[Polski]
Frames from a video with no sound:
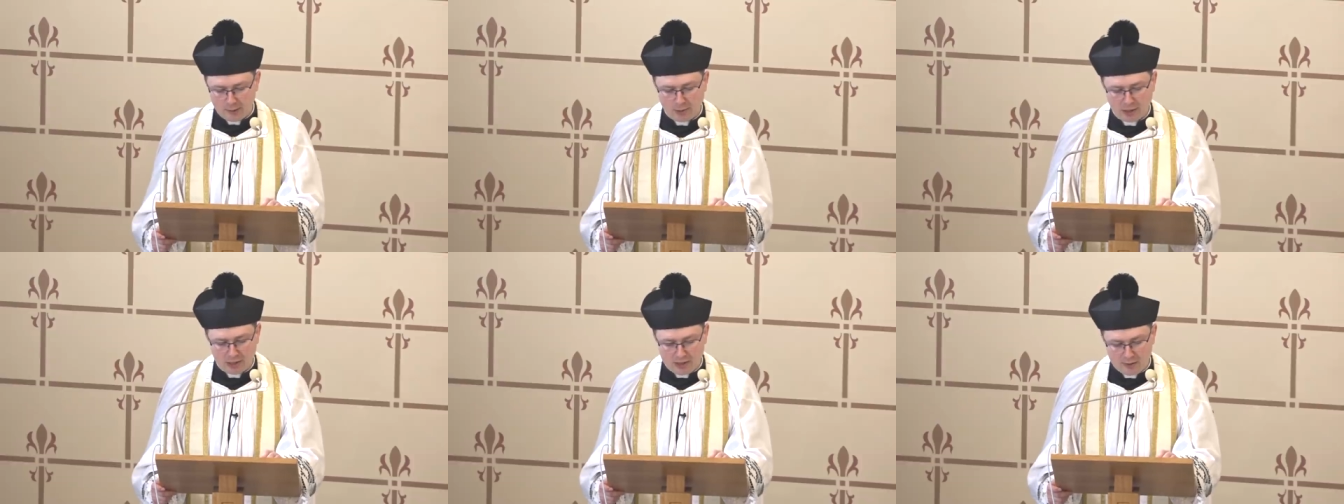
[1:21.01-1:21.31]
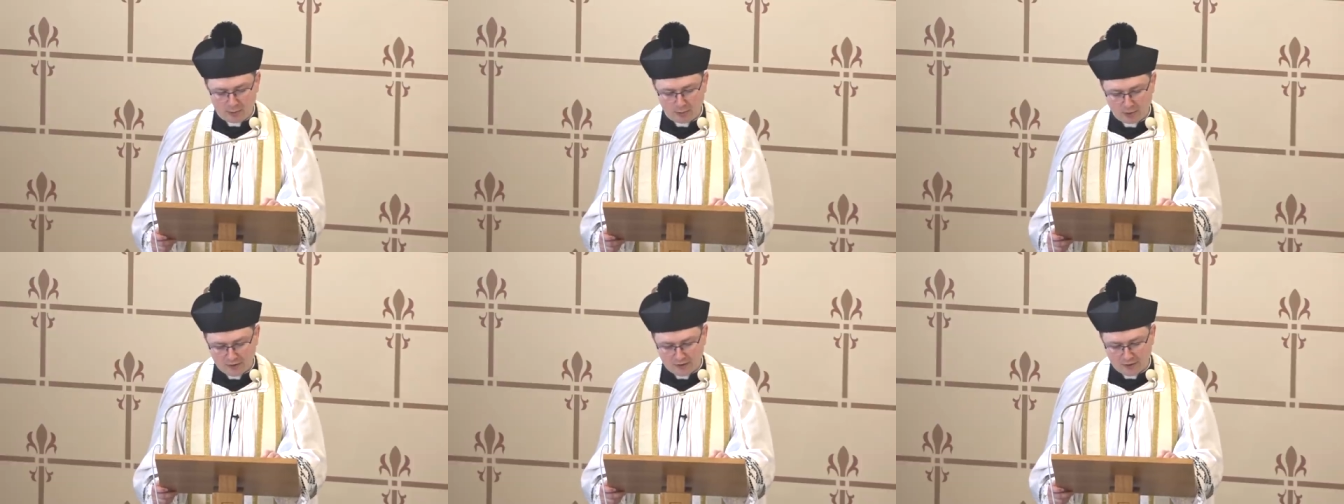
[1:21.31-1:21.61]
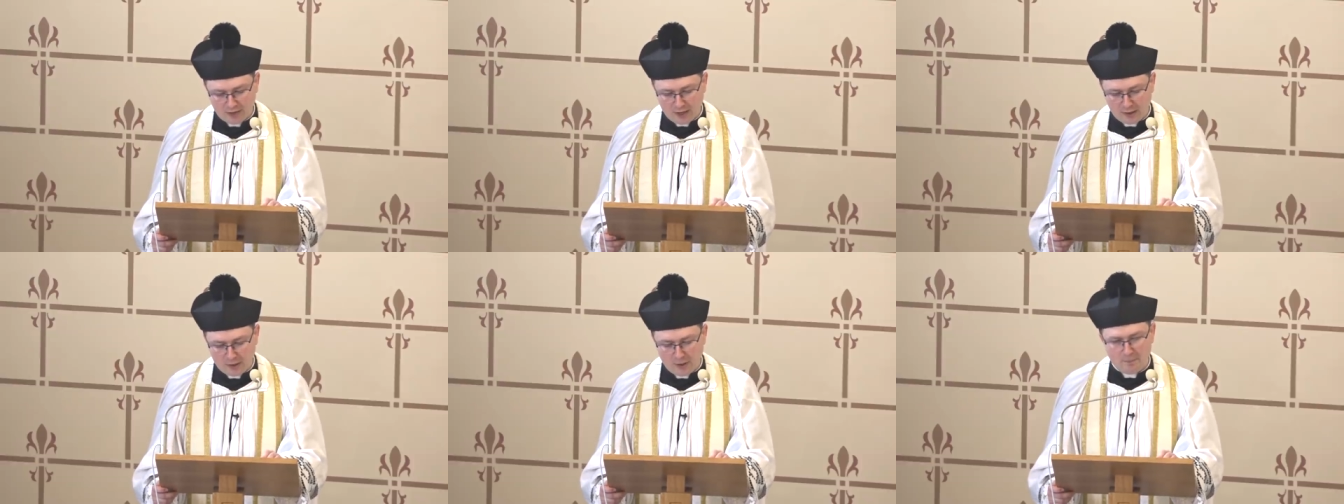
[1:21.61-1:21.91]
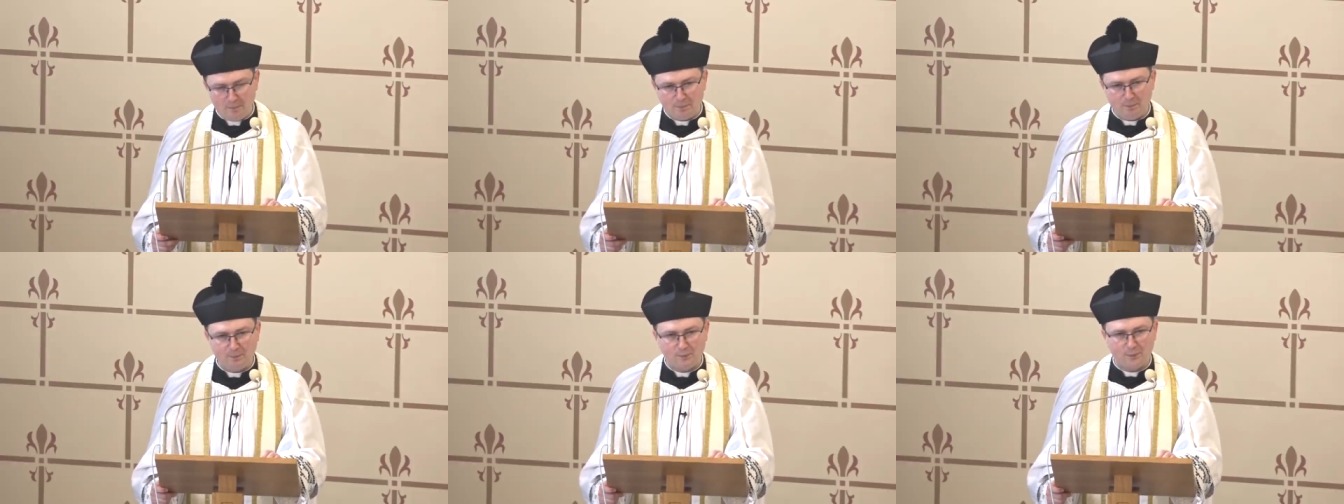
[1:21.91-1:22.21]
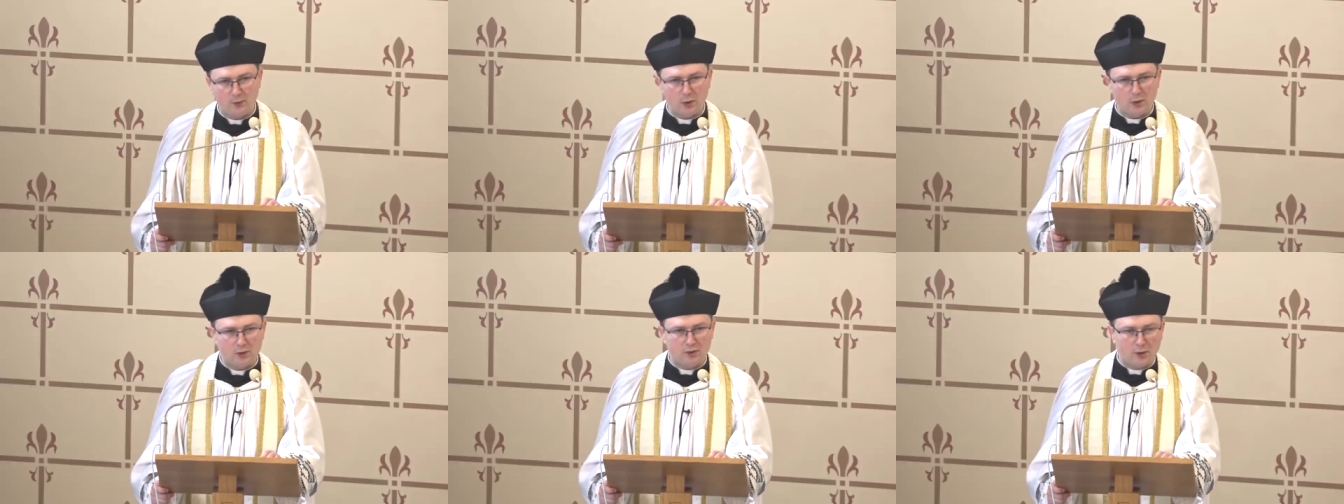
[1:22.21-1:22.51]
bardzo bliskiego
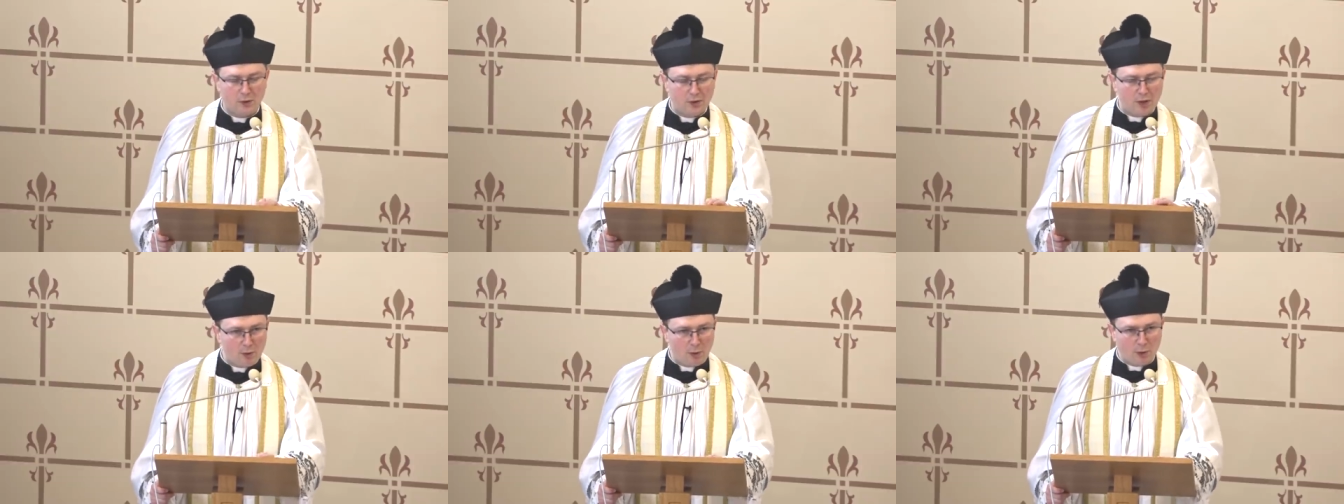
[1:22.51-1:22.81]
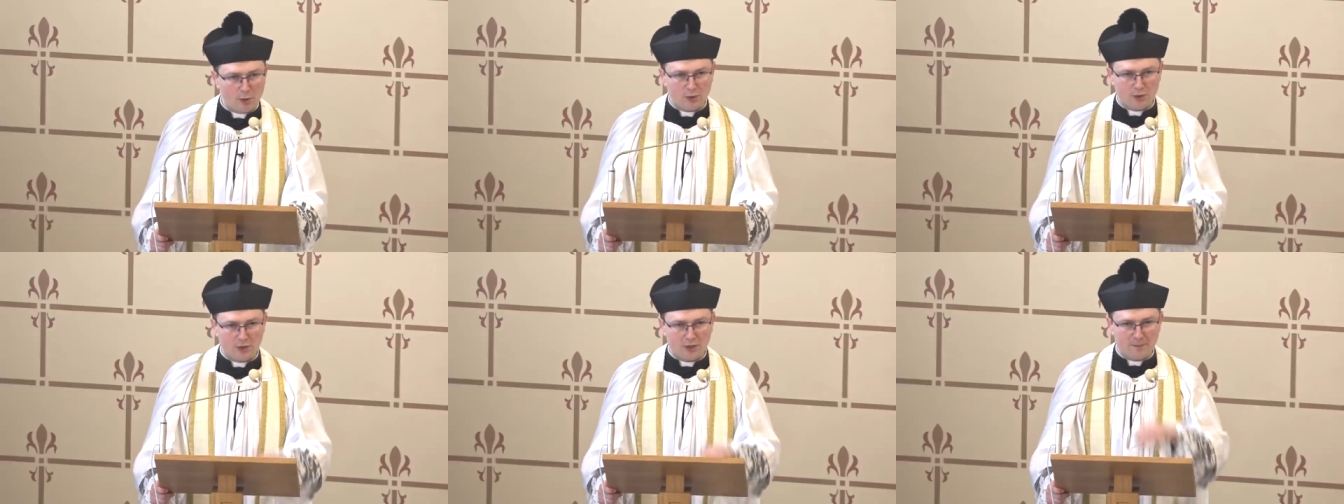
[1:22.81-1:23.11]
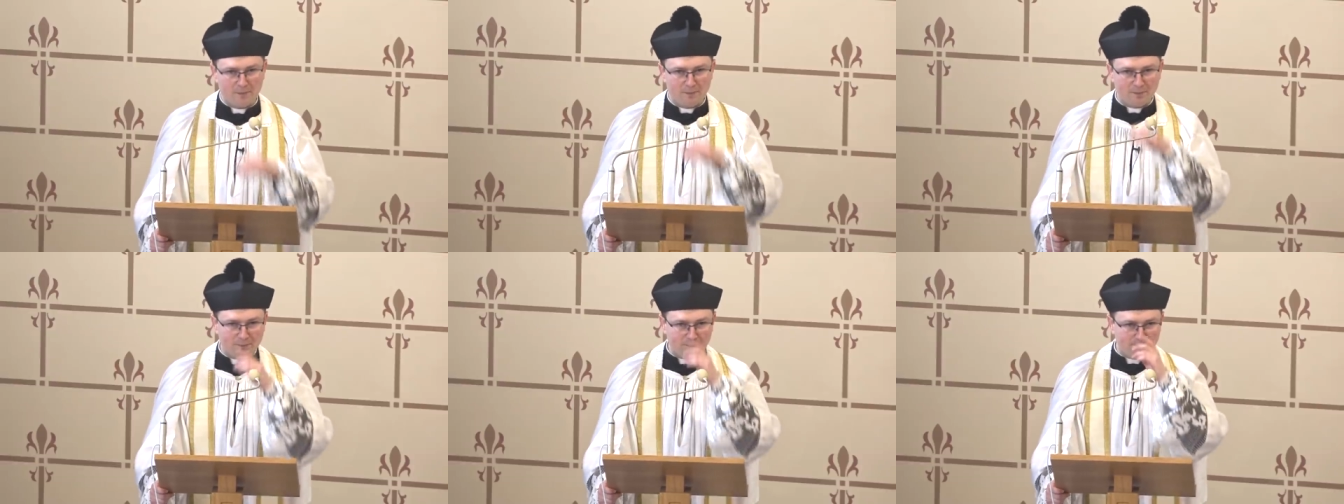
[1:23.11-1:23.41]
doskonałości.